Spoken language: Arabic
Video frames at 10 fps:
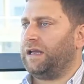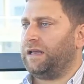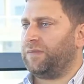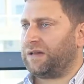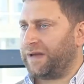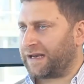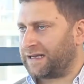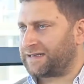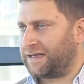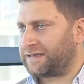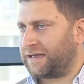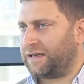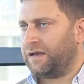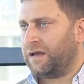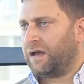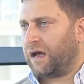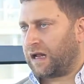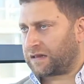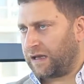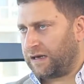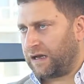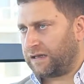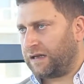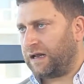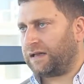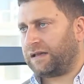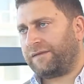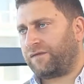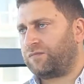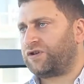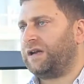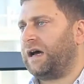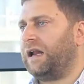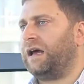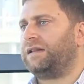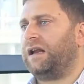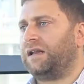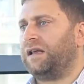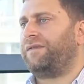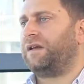هي مدماك اساسي حطينا هيدي الاهداف ومشينا على هيدي الاهداف